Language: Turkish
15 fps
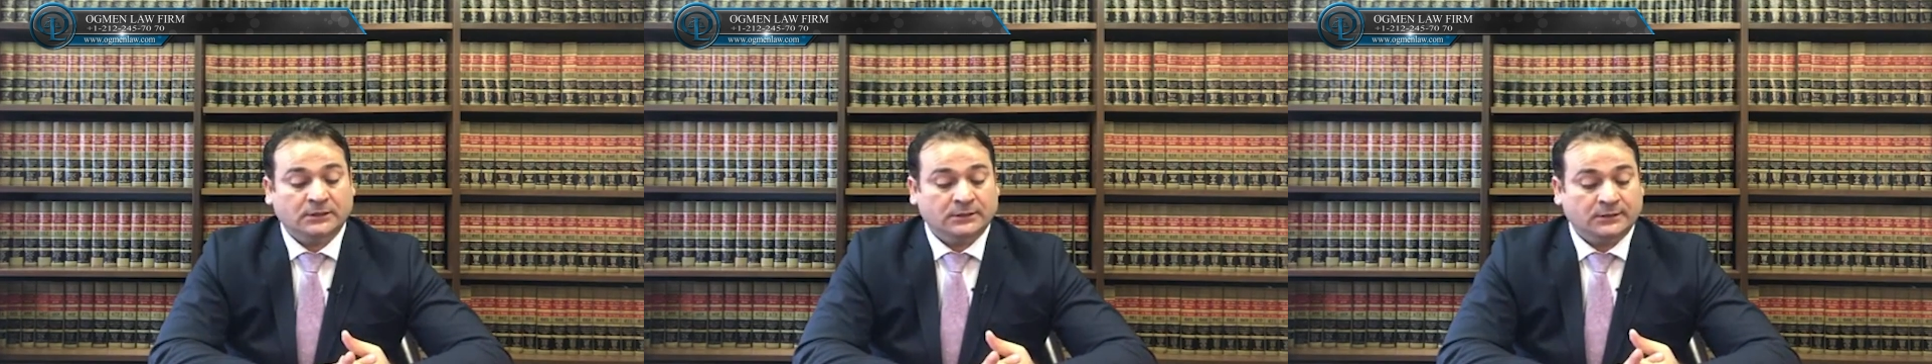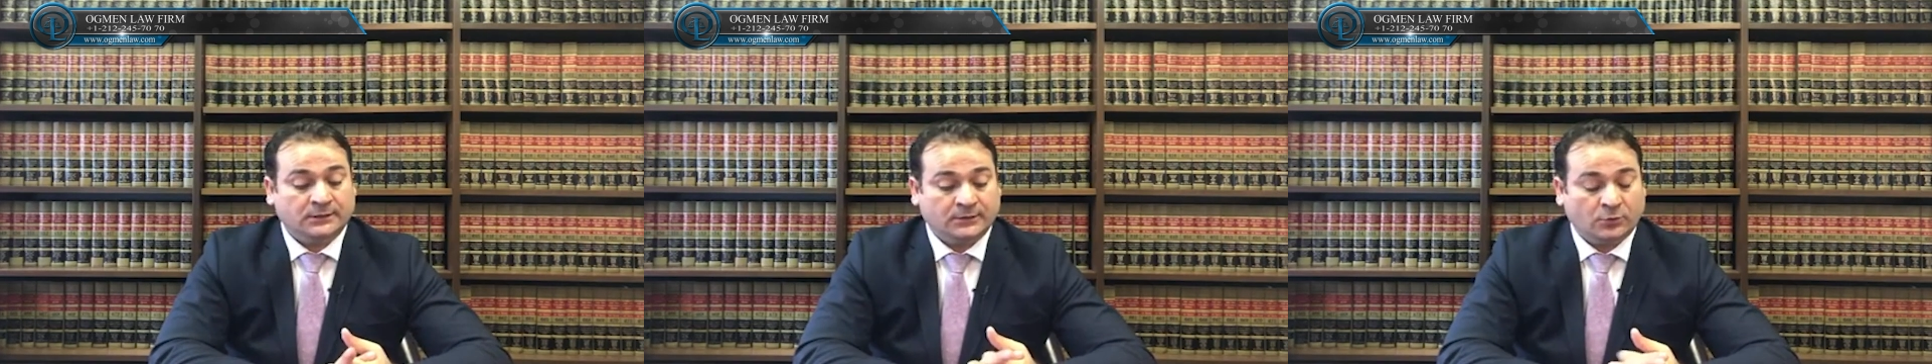
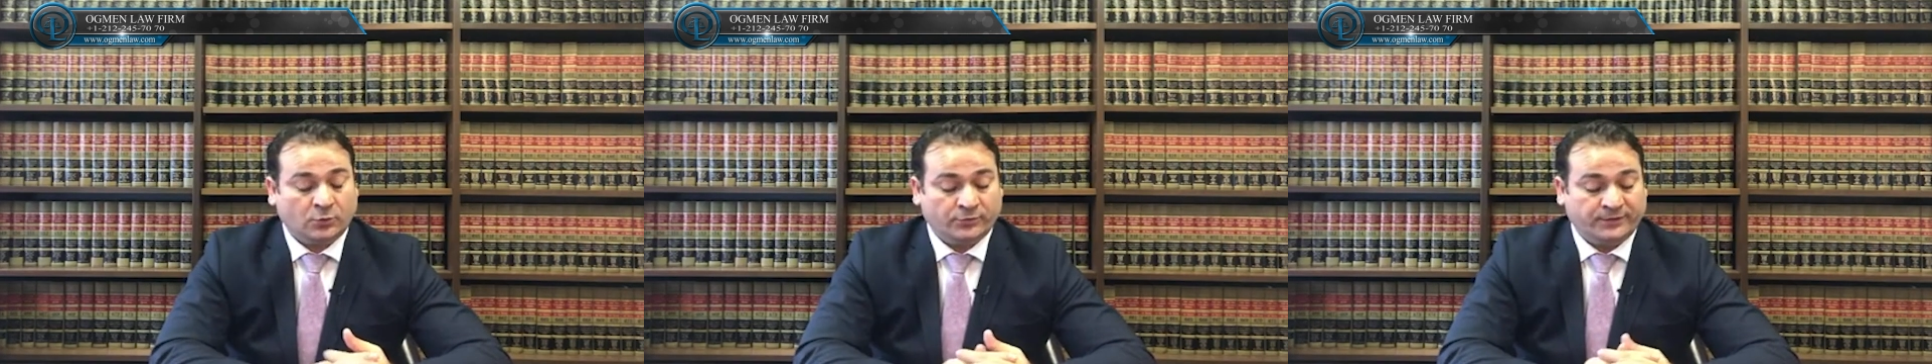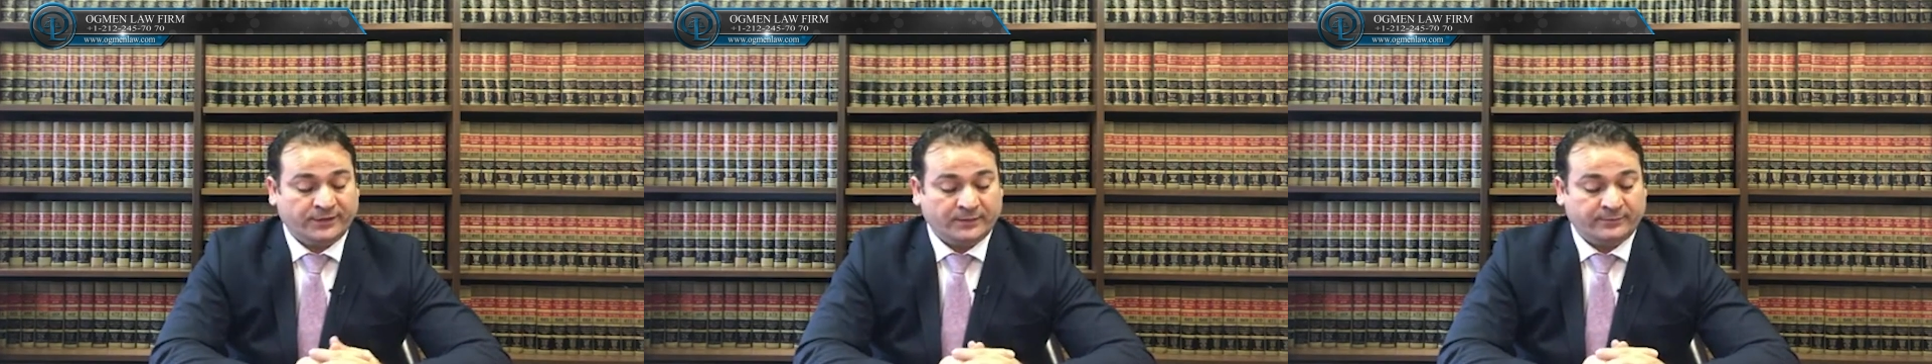e,
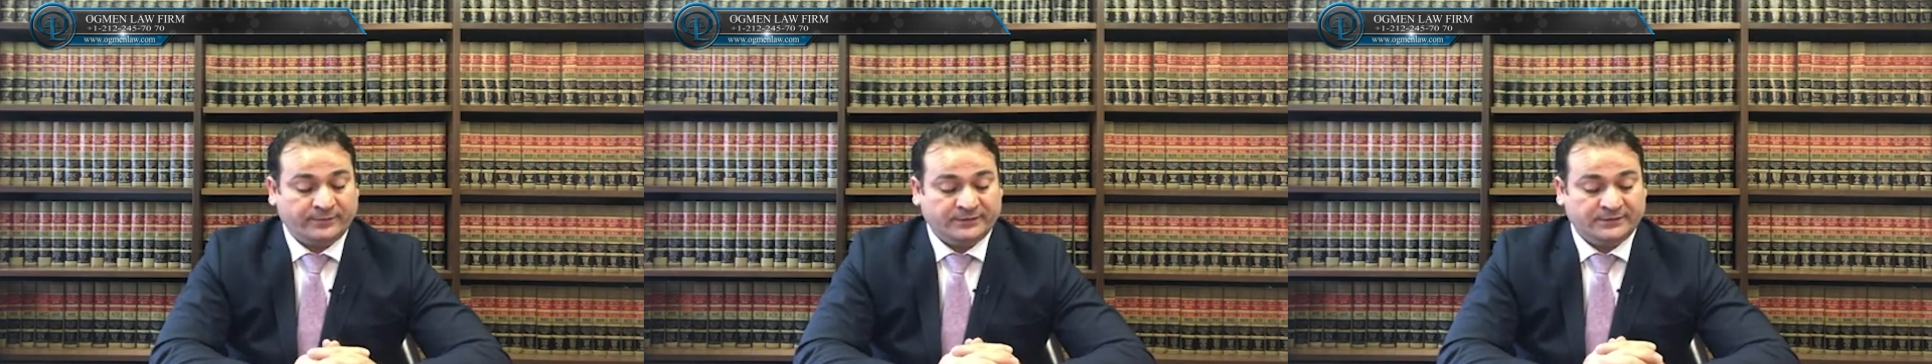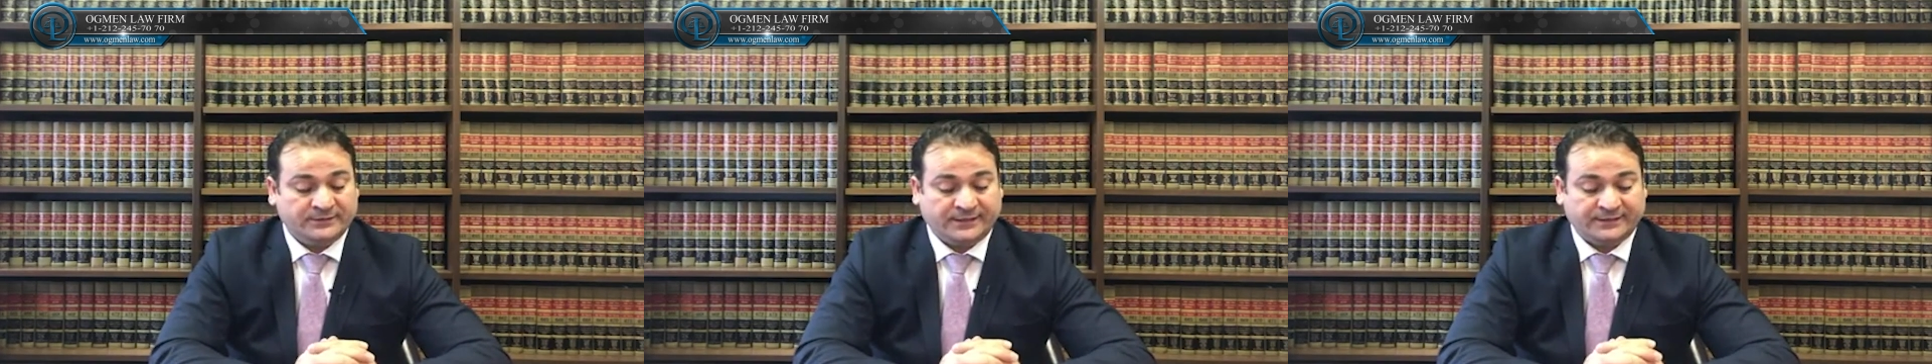
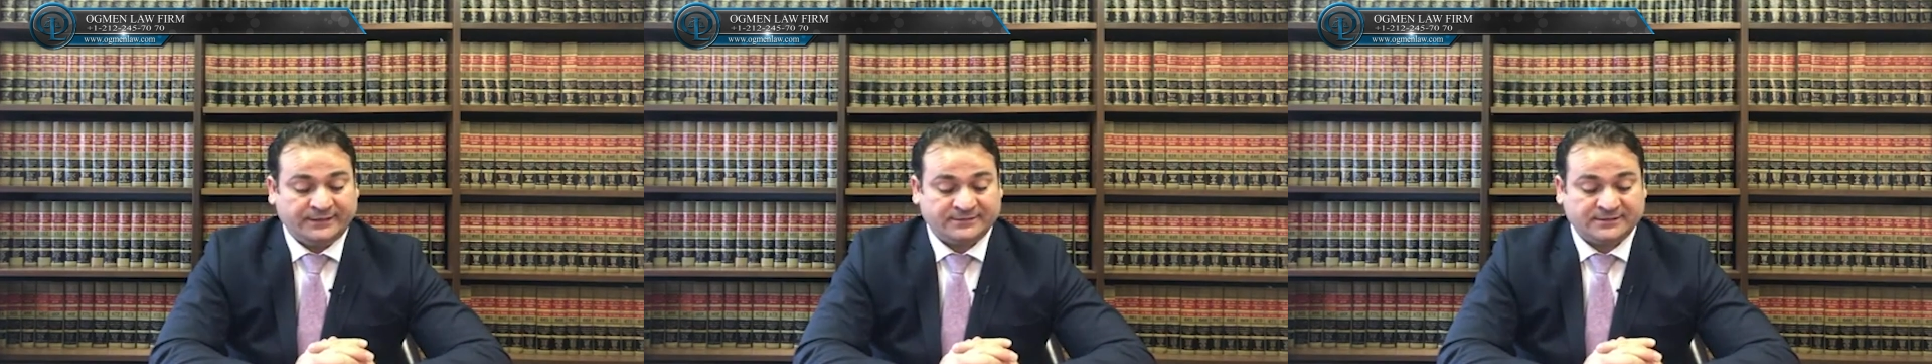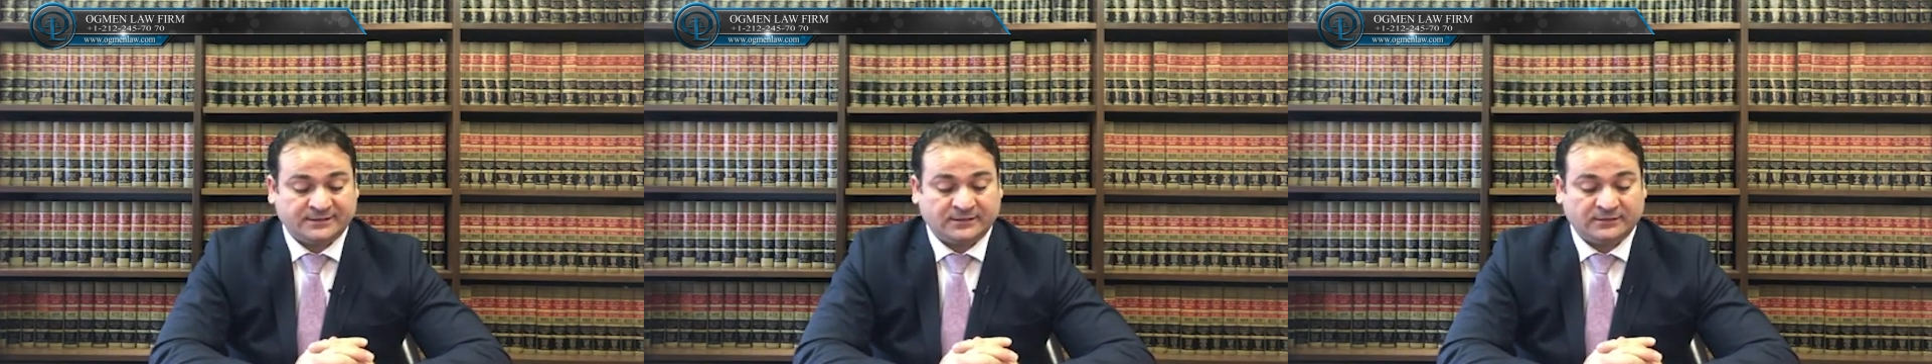oynayabilirler yasal